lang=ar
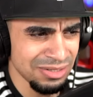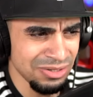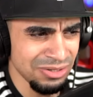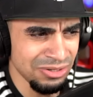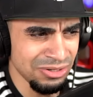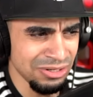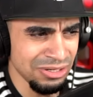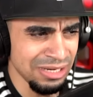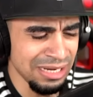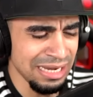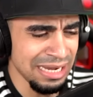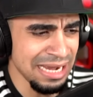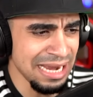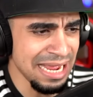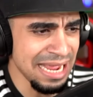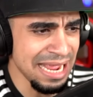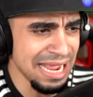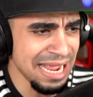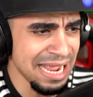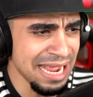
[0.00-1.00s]

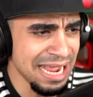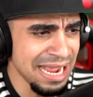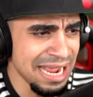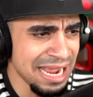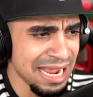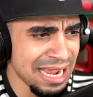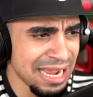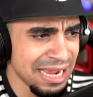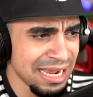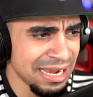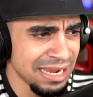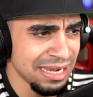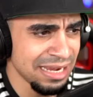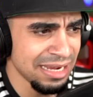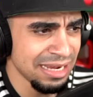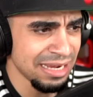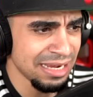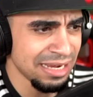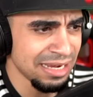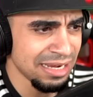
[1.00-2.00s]
اولي
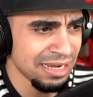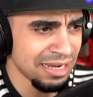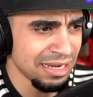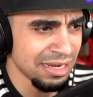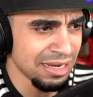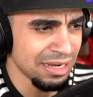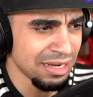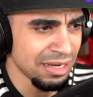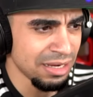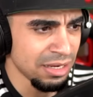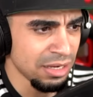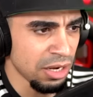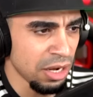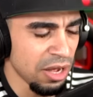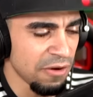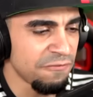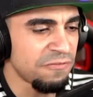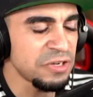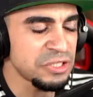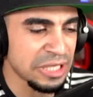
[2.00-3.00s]

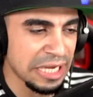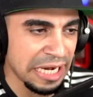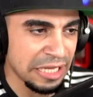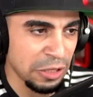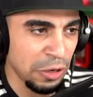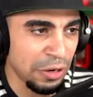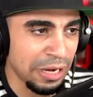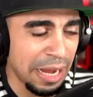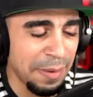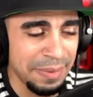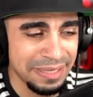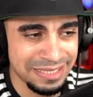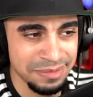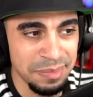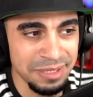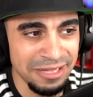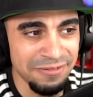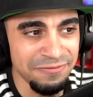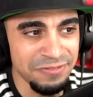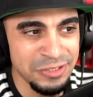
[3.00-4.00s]
انفجرت اوكي بس
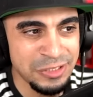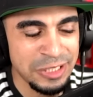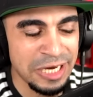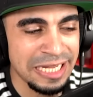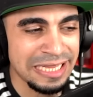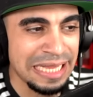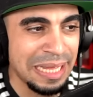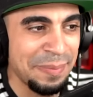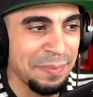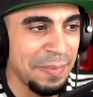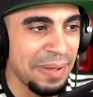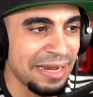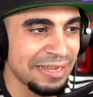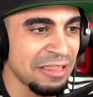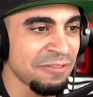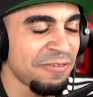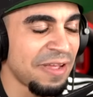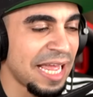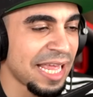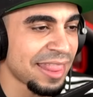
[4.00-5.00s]
متى انفجرت لما
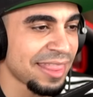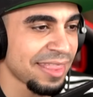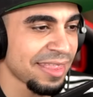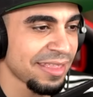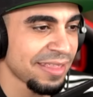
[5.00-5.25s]
ارتفعت